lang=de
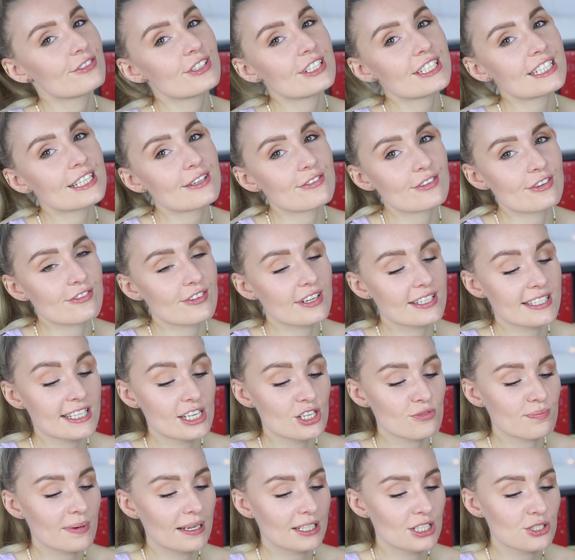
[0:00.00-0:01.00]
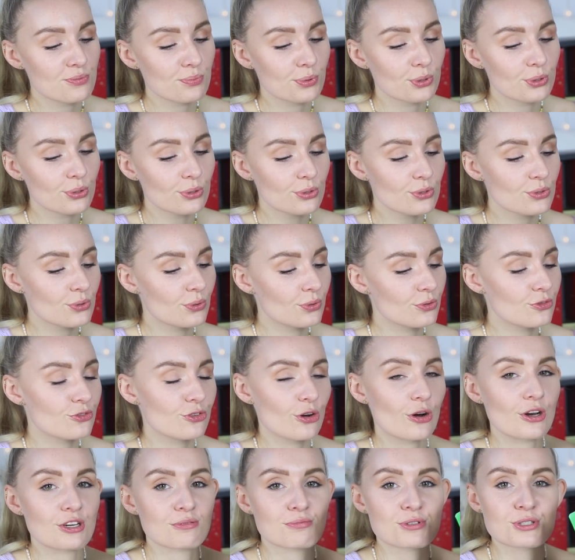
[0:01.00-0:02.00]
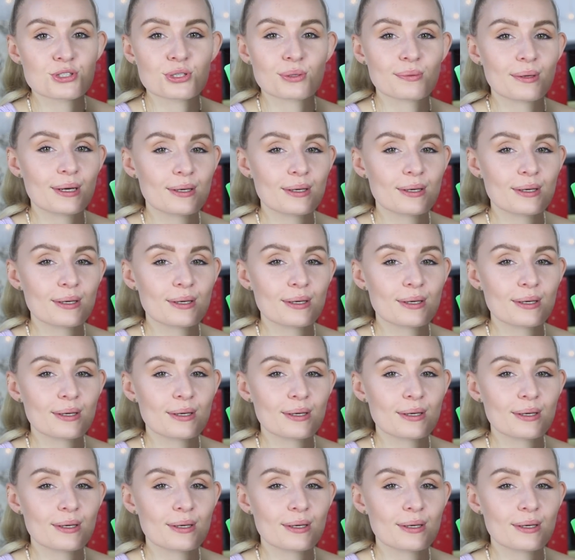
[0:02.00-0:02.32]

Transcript: Finde ich auf jeden Fall ein sehr spannendes Produkt und freue ich mich drüber.